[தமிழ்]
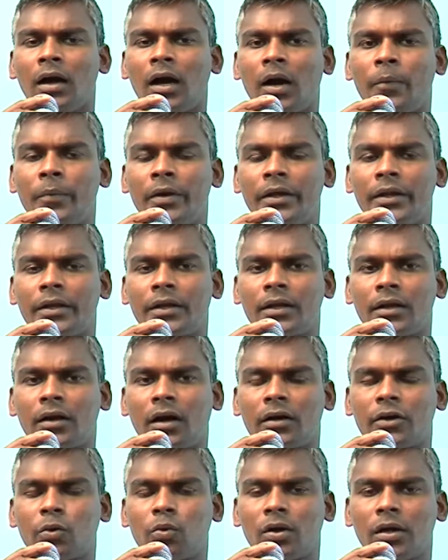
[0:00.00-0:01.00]
அமெரிக்க
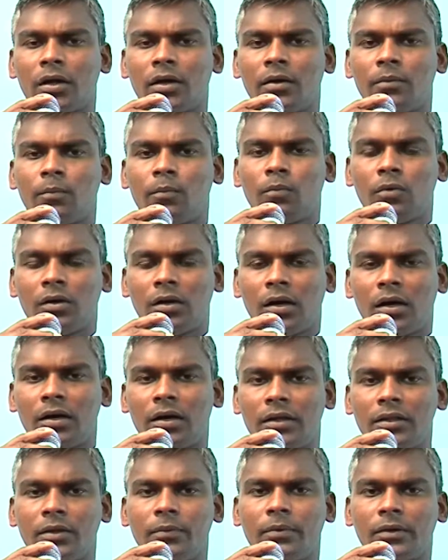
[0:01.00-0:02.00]
நாட்டினுடைய முன்னாள்
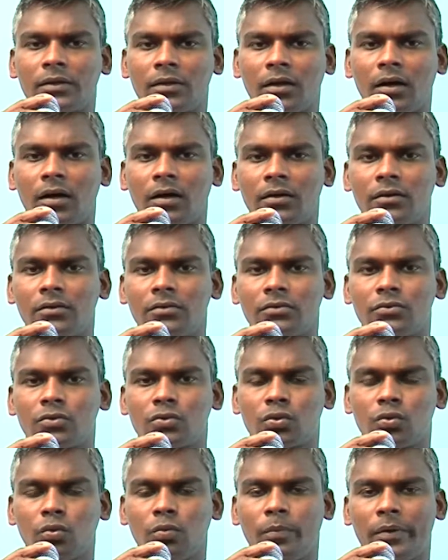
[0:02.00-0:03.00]
அதிபர் தான்
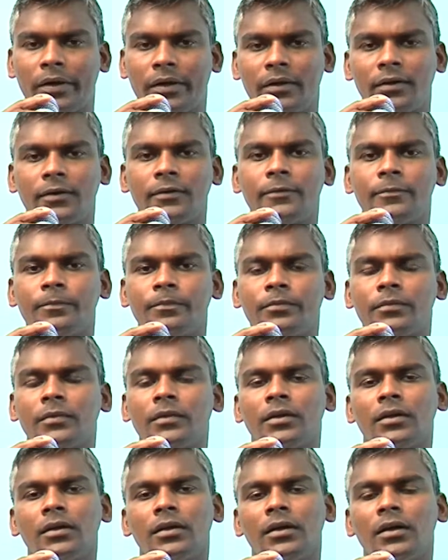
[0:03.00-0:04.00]
ட்ரூமேன்
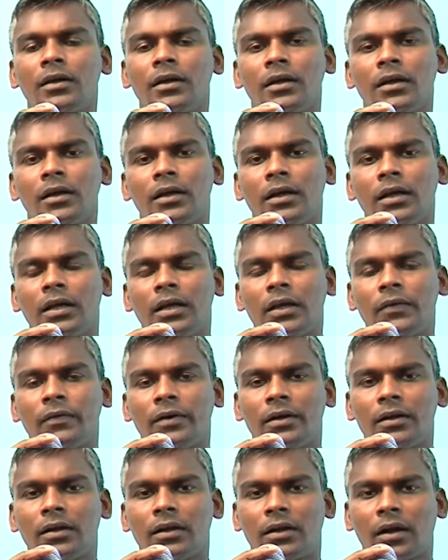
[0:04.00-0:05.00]

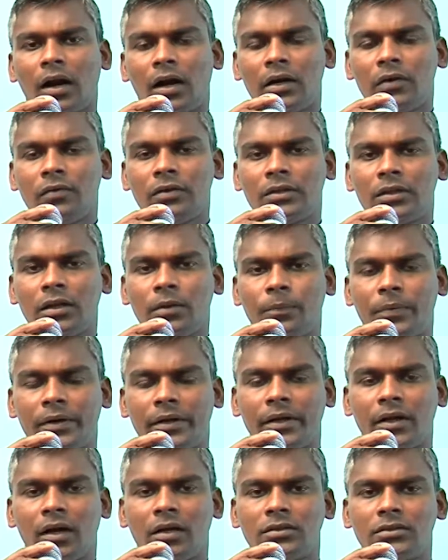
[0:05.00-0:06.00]
இவர் இராணுவத்தில்
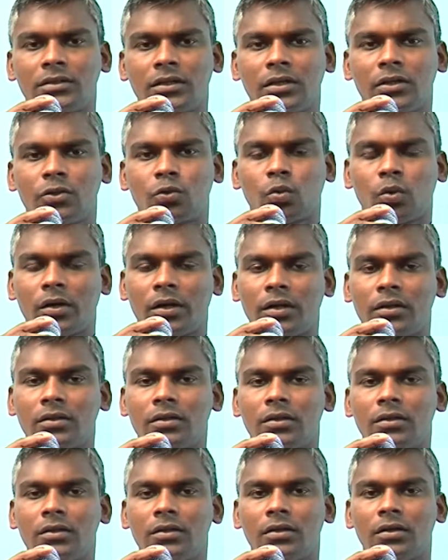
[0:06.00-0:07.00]
பணியாற்றி
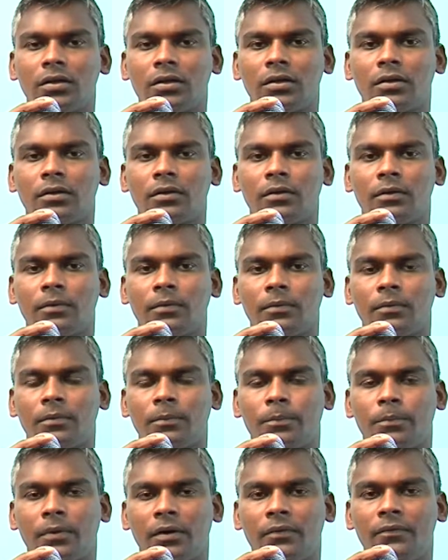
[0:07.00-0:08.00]
தொடர்ந்து
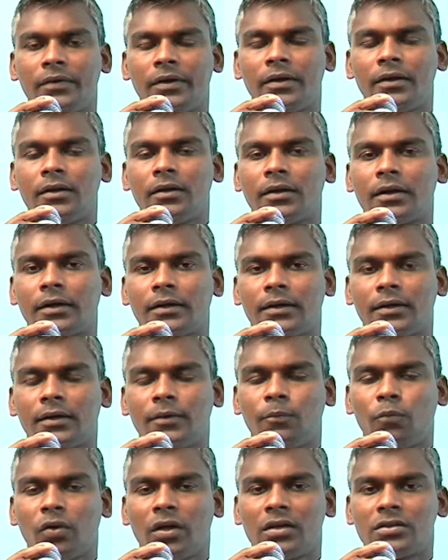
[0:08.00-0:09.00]
பல்வேறு கட்ட
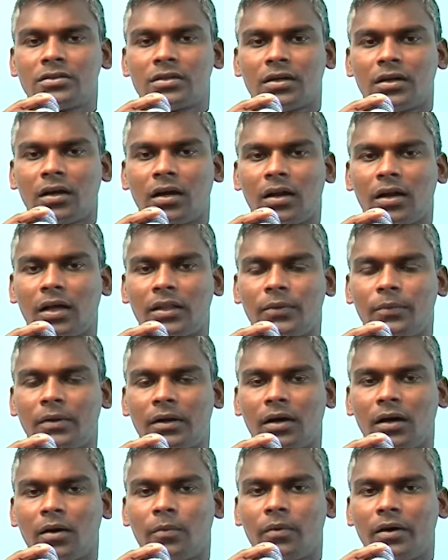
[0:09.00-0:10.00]
முயற்சிகளால்
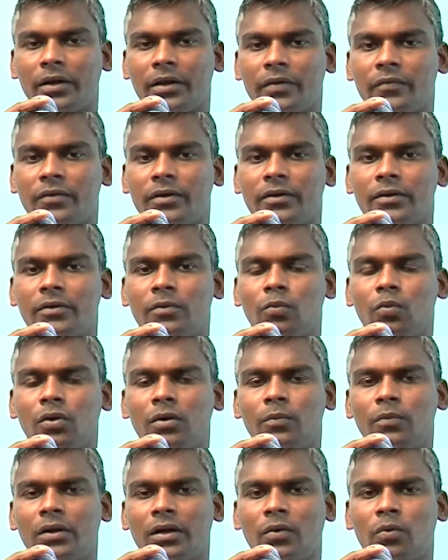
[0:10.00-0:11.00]
அதிபராக மாறியவர்
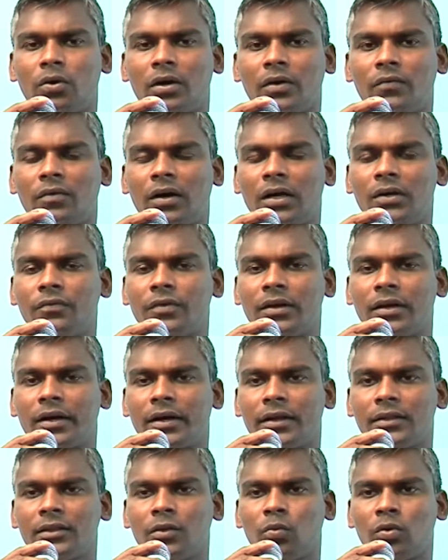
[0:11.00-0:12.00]
ஒரு முறை அவருடைய வாழ்வில்
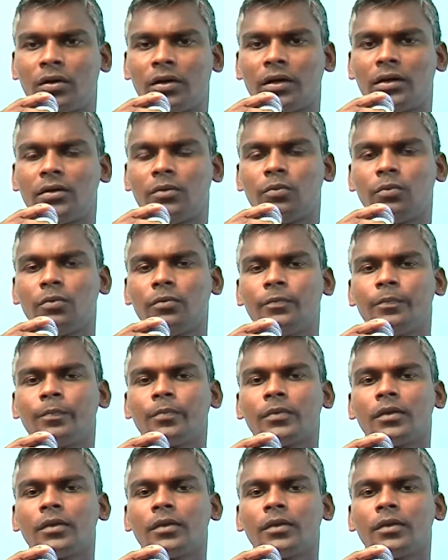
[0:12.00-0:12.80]
நடந்த ஒரு நிகழ்வும்